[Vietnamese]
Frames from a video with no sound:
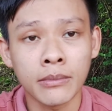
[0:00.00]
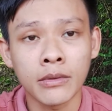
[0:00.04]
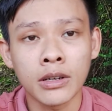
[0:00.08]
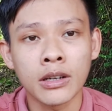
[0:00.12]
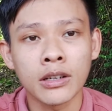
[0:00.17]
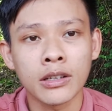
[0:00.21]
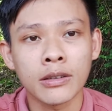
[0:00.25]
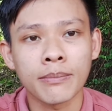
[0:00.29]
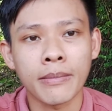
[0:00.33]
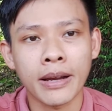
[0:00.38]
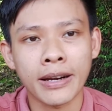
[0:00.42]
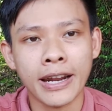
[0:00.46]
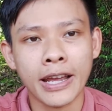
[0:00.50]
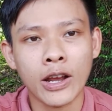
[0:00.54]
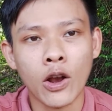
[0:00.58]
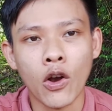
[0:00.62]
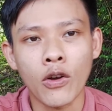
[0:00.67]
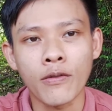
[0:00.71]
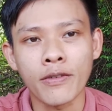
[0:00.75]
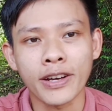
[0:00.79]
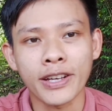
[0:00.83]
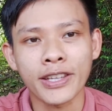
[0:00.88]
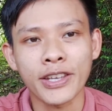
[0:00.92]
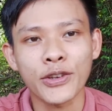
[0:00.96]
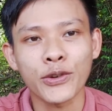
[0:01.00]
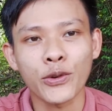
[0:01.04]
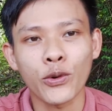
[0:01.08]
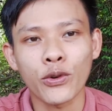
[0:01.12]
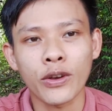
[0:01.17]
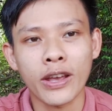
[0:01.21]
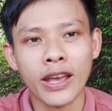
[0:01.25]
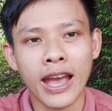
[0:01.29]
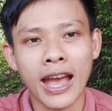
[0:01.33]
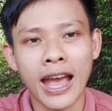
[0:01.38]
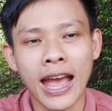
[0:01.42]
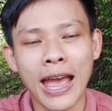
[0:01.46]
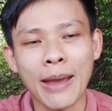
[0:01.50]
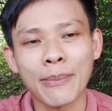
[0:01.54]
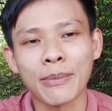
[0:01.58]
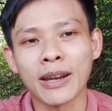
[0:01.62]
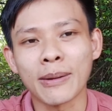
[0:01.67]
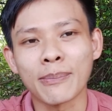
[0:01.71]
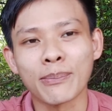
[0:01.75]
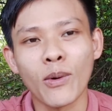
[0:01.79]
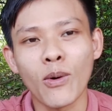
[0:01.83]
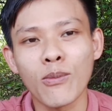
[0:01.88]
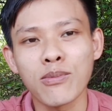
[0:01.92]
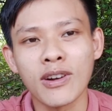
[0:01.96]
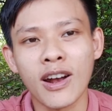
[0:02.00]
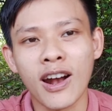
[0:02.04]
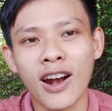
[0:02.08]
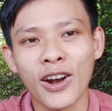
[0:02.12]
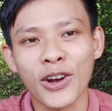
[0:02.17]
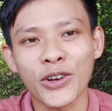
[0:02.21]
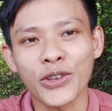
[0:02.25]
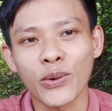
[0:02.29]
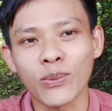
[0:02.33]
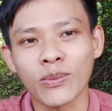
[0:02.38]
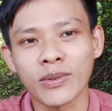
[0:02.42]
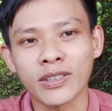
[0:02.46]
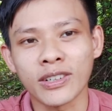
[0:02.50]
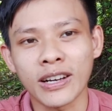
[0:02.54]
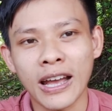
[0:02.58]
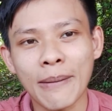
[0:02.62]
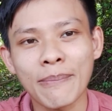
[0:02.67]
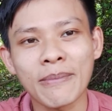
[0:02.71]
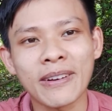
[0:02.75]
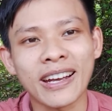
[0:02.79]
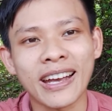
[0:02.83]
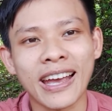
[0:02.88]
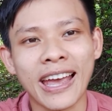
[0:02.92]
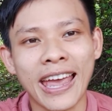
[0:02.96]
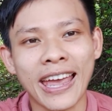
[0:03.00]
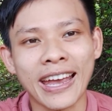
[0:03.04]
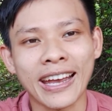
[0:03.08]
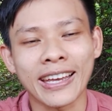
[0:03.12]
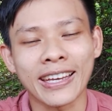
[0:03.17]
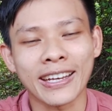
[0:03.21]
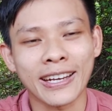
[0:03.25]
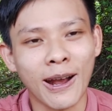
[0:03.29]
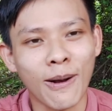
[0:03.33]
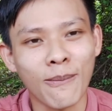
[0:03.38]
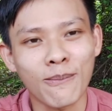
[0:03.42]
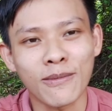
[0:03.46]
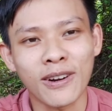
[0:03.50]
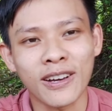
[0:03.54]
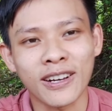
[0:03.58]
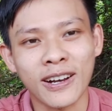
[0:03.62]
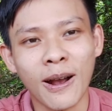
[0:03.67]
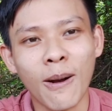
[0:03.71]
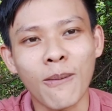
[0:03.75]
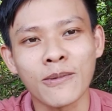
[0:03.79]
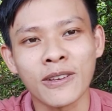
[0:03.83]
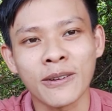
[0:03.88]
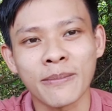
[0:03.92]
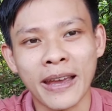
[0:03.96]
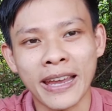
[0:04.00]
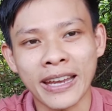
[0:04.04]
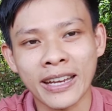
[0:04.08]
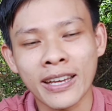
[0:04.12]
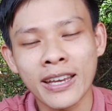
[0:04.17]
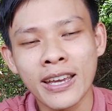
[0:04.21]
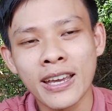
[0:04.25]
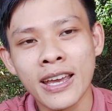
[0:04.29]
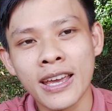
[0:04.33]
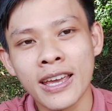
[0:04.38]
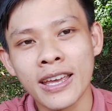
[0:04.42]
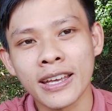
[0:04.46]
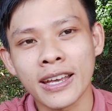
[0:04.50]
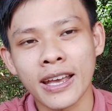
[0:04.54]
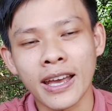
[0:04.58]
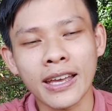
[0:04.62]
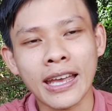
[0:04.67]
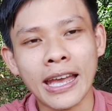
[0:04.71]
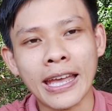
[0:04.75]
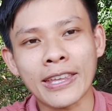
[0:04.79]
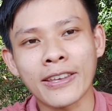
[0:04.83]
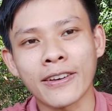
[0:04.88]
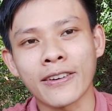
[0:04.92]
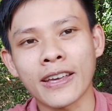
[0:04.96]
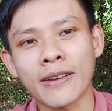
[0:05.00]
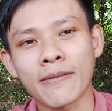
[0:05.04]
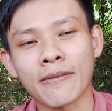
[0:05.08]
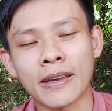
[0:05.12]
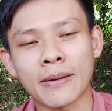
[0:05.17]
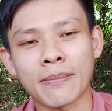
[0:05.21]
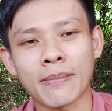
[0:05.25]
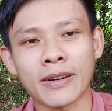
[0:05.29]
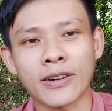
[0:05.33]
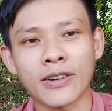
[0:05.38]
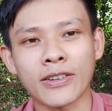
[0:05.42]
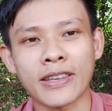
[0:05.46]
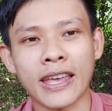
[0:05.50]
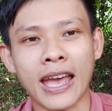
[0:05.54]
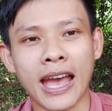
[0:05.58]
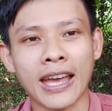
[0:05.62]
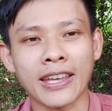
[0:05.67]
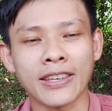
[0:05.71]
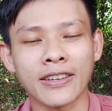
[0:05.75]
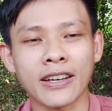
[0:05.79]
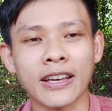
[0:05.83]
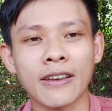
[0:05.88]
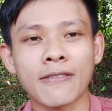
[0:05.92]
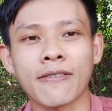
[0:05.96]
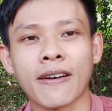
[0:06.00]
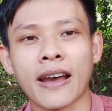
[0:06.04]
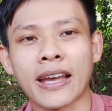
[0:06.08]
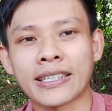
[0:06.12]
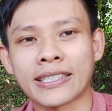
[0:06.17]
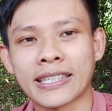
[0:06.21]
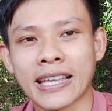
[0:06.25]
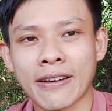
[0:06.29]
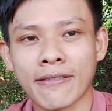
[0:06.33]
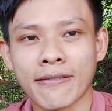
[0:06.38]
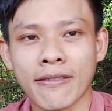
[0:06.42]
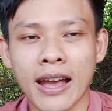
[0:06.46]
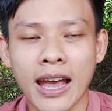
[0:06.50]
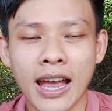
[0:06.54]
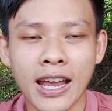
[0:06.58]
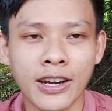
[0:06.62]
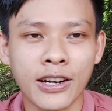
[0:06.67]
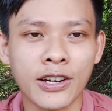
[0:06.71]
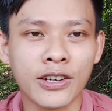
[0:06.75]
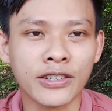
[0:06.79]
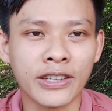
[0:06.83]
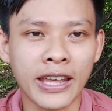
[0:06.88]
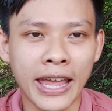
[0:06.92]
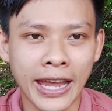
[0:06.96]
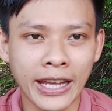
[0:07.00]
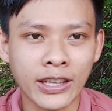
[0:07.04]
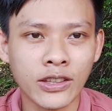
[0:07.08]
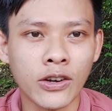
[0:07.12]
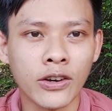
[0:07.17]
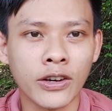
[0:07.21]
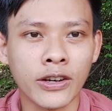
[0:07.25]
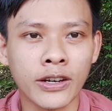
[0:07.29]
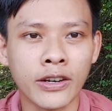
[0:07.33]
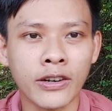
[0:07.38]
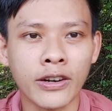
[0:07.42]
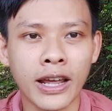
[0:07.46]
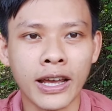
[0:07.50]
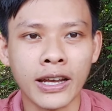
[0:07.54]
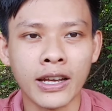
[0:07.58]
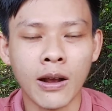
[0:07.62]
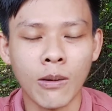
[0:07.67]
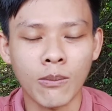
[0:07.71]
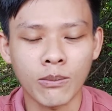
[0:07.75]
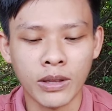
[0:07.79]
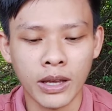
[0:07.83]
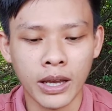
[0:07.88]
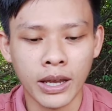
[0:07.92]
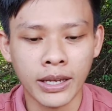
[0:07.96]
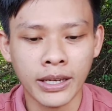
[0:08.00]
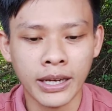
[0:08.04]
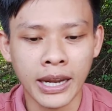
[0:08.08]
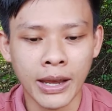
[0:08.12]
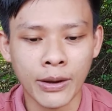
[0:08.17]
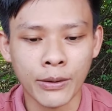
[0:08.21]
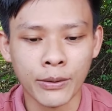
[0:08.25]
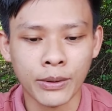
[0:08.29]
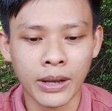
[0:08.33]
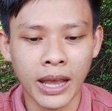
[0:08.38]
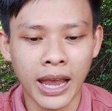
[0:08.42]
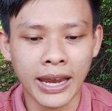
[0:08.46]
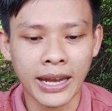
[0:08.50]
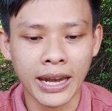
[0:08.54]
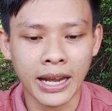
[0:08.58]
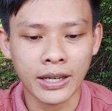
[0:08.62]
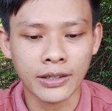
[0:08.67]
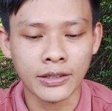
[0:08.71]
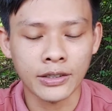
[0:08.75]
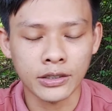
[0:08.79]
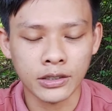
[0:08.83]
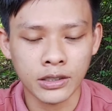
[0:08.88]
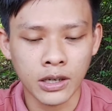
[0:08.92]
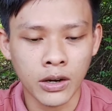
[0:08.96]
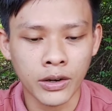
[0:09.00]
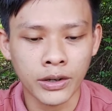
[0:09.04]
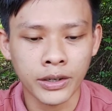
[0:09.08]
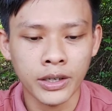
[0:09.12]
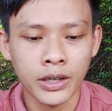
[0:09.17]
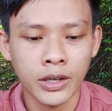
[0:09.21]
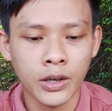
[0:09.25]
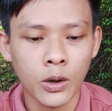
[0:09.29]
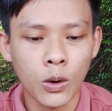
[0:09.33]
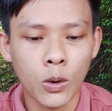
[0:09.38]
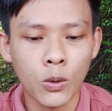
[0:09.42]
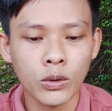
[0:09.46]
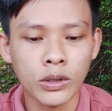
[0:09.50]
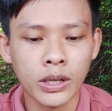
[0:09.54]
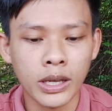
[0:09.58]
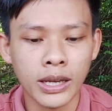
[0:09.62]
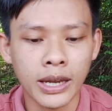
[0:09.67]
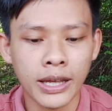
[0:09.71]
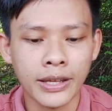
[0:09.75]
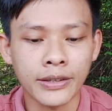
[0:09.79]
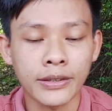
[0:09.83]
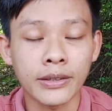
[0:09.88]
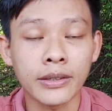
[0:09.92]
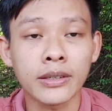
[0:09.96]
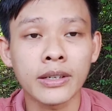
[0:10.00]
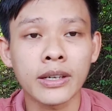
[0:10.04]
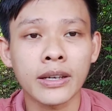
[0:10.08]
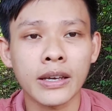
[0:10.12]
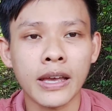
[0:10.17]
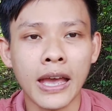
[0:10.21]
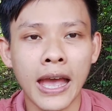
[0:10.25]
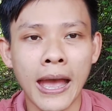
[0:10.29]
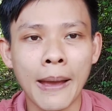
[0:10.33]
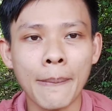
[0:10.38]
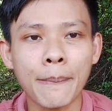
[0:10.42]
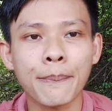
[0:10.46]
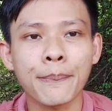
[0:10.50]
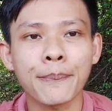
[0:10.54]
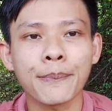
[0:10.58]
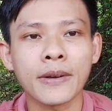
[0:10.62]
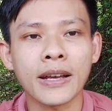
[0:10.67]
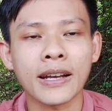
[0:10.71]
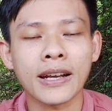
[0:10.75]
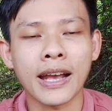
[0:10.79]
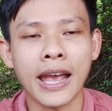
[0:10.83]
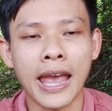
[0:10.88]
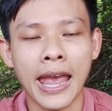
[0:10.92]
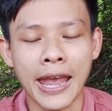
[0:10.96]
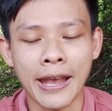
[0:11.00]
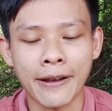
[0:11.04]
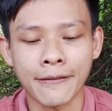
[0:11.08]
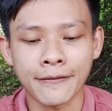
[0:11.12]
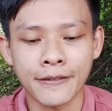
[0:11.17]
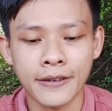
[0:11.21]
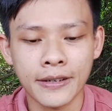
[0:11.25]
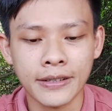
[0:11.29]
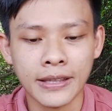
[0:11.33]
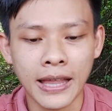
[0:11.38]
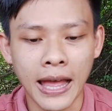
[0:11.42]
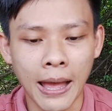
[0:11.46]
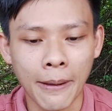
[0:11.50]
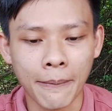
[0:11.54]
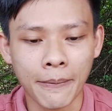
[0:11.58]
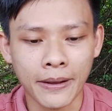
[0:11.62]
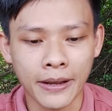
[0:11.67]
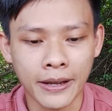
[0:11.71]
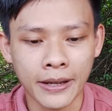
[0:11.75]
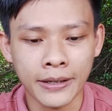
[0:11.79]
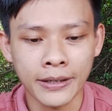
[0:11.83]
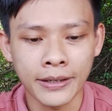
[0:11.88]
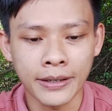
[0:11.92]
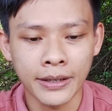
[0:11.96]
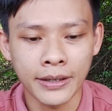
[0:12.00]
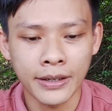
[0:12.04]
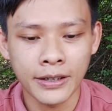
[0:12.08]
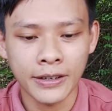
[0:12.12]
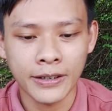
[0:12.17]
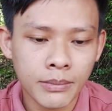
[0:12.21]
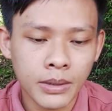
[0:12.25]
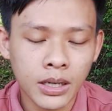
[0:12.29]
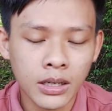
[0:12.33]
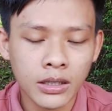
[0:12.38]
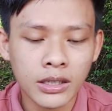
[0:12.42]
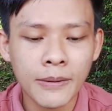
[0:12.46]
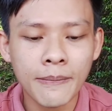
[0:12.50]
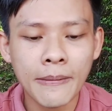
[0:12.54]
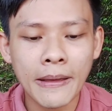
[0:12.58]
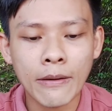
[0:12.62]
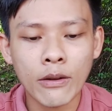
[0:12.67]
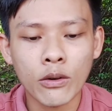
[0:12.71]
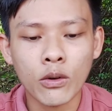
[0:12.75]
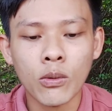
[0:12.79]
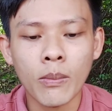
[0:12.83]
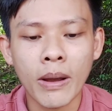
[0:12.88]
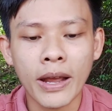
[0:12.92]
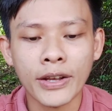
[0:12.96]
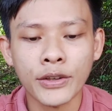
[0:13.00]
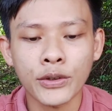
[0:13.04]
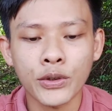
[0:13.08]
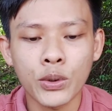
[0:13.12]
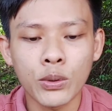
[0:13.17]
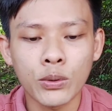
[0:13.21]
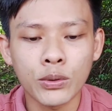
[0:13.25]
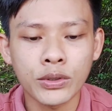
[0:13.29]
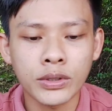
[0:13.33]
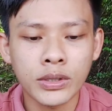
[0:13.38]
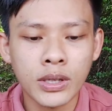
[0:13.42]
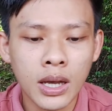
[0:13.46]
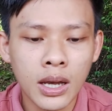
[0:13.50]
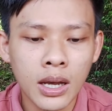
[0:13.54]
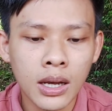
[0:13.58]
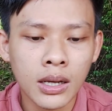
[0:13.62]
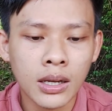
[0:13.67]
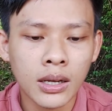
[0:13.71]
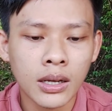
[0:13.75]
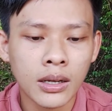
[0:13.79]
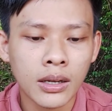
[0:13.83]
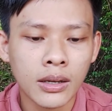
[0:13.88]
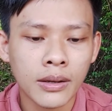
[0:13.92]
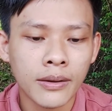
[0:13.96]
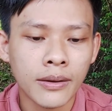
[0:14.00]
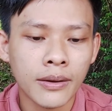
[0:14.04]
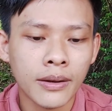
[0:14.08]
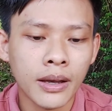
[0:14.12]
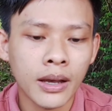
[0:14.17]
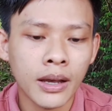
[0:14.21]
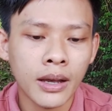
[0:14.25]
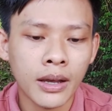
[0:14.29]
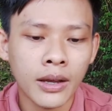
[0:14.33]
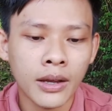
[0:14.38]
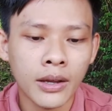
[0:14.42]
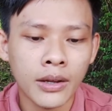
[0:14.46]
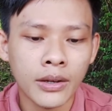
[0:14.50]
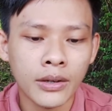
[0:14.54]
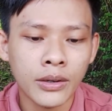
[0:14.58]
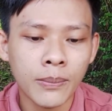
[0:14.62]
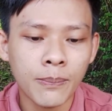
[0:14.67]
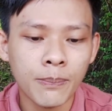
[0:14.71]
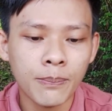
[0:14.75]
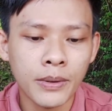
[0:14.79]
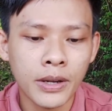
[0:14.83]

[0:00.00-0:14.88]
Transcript: Tức là bạn đang hỏi về cái chiếc Nokia 215 4G có dùng được app ngân hàng hay không là không nha bạn. Kể cả những cái việc mà nó chạy những cái file Java đơn giản thôi nó đã không thể nào cài đặt được rồi. Huống chi là những cái app ngân hàng phức tạp ha. Bình luận tiếp theo là của bạn user À,